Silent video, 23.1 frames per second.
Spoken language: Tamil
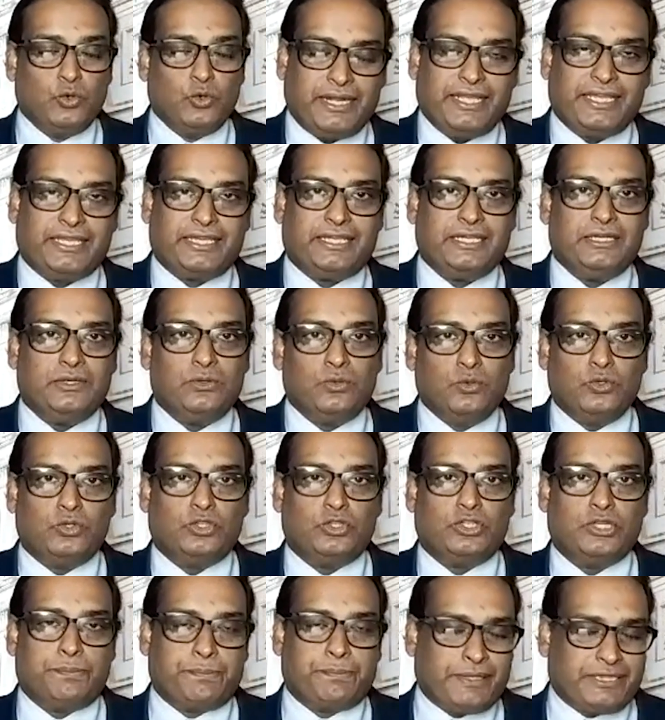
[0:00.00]
மணிக்கு
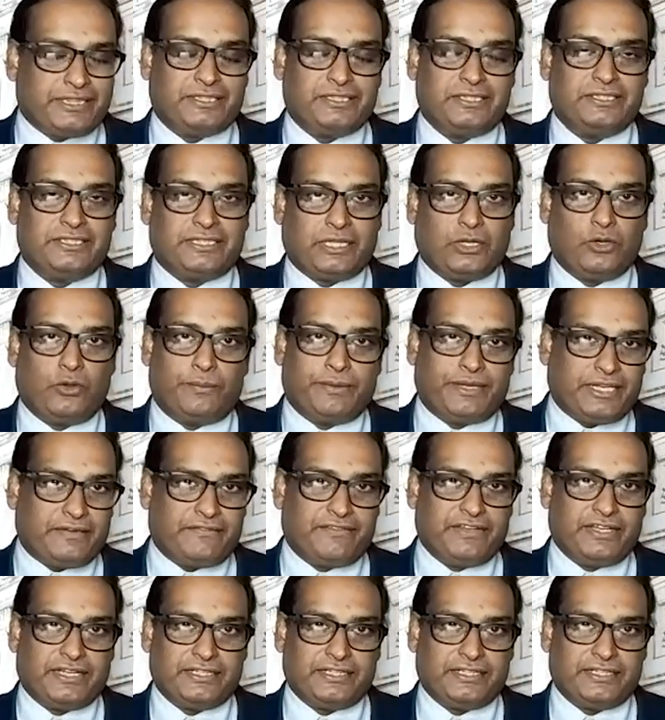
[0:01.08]
நூற்றி பத்து கிலோமீட்டர்
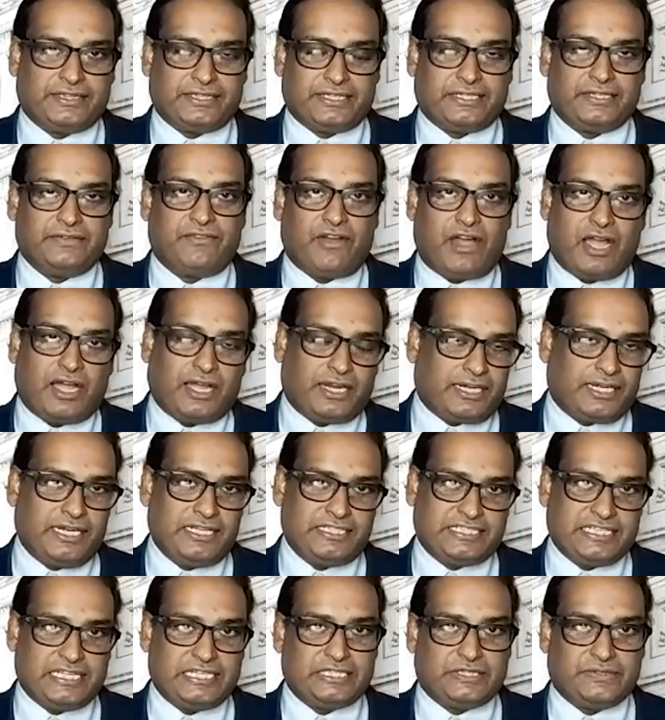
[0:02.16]
வேகத்துக்கு
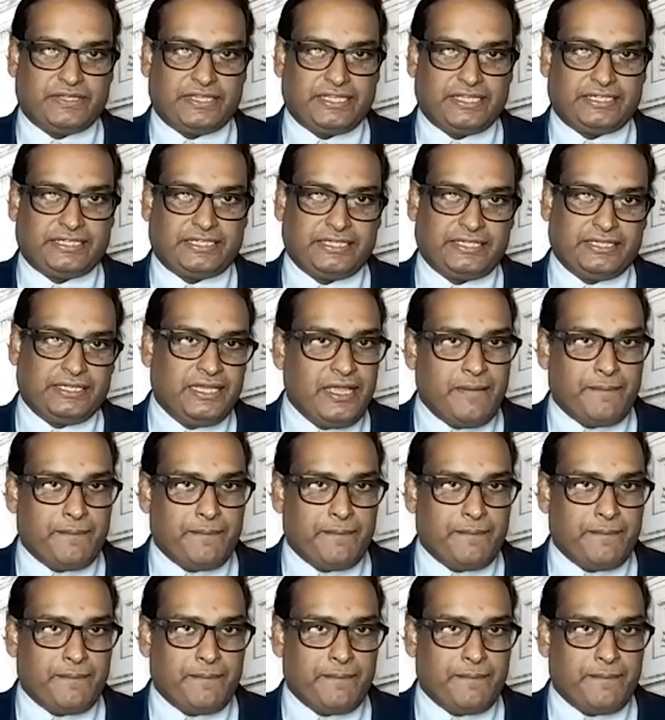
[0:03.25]
வாகனங்களை செலுத்துவதற்கு